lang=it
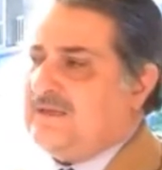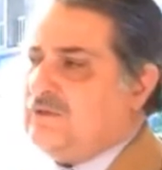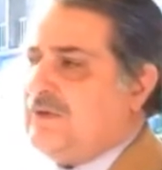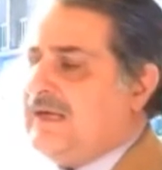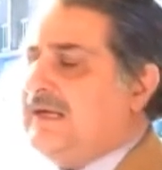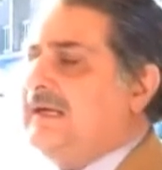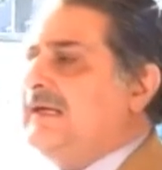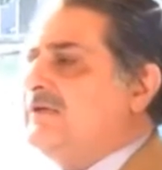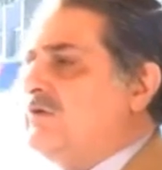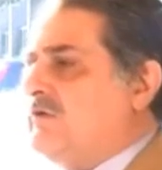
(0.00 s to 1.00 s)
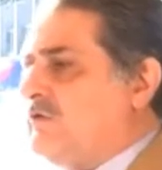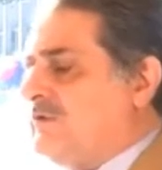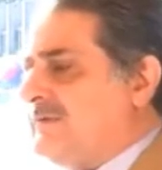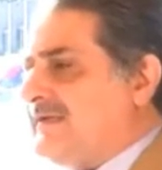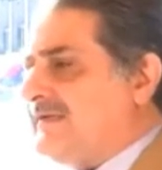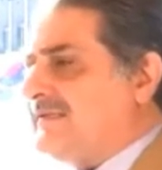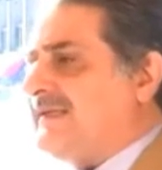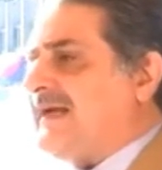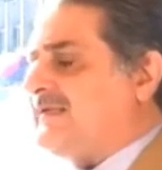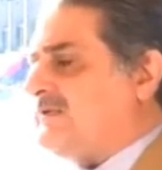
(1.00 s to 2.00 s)
De Luca sono venuti i
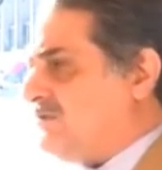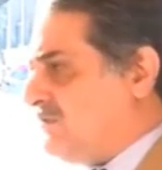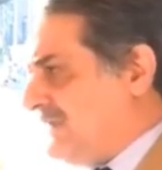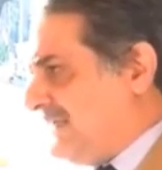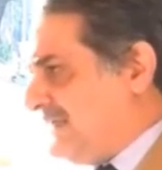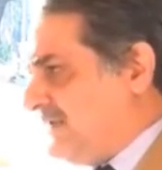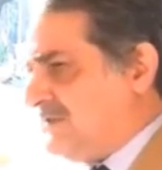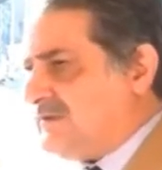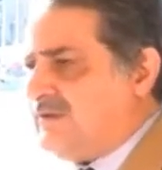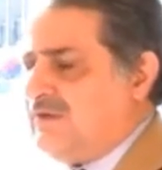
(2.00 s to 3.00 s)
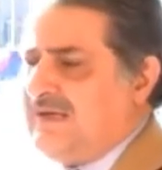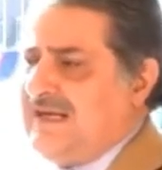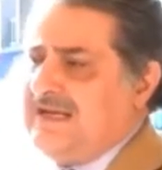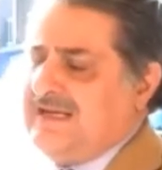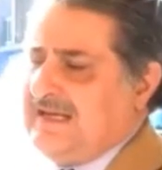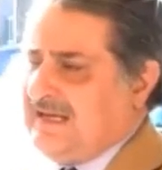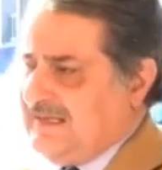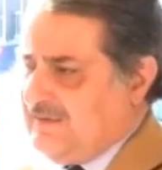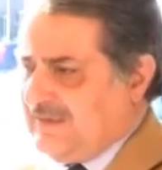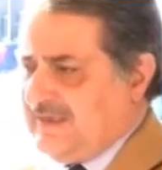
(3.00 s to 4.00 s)
magistrati, sono venuti tanti nostri colleghi,
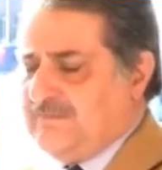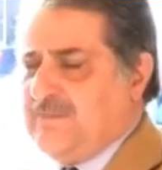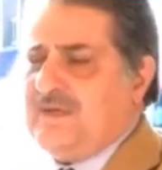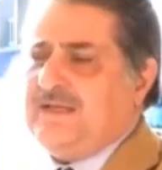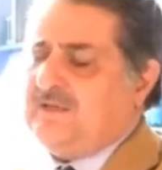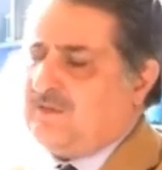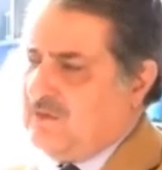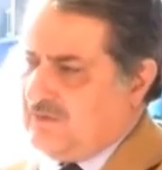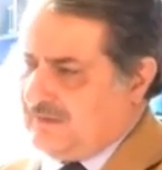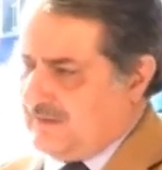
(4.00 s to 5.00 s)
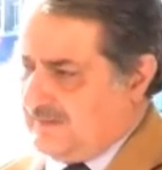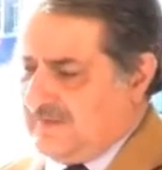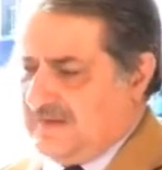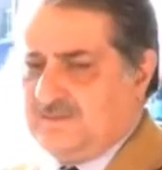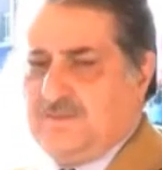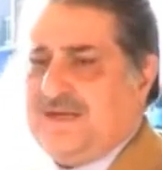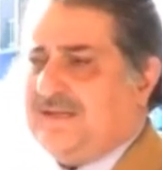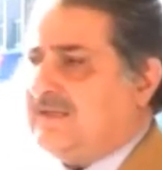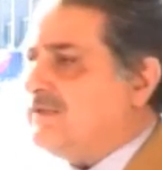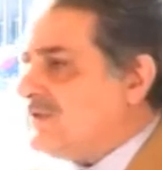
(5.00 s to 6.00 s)
anche qualche politico, qualche
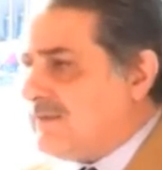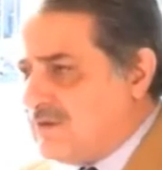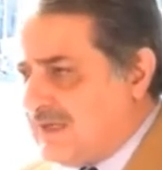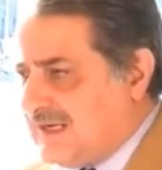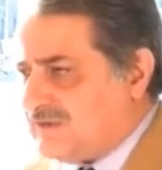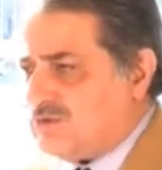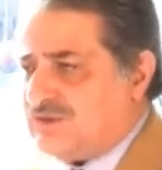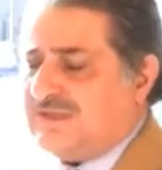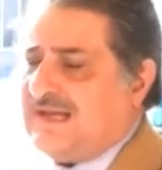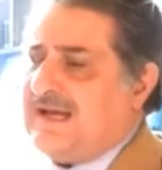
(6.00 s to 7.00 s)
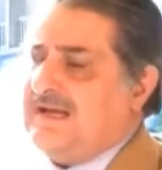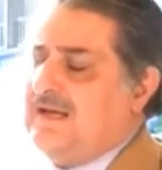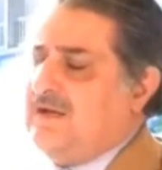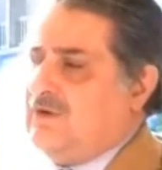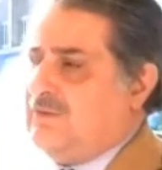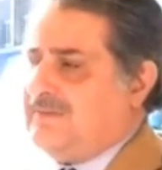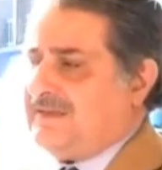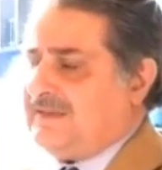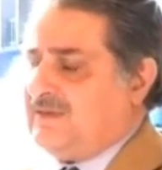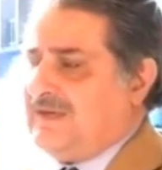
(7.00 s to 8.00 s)
esponente diciamo, della società con
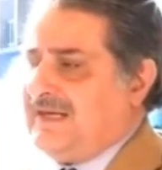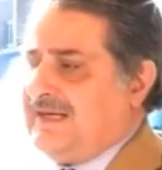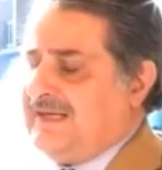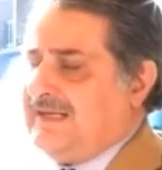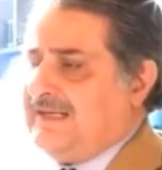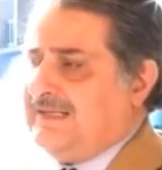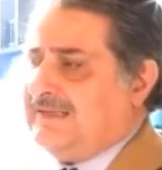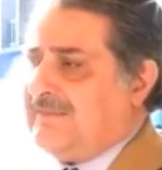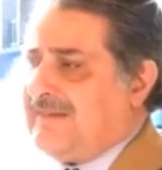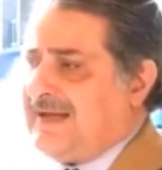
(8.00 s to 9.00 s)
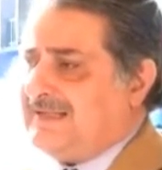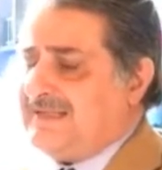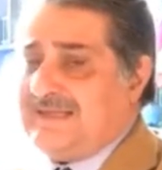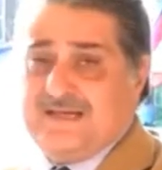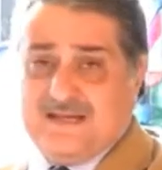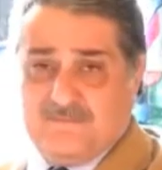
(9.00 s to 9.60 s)
particolari tematiche.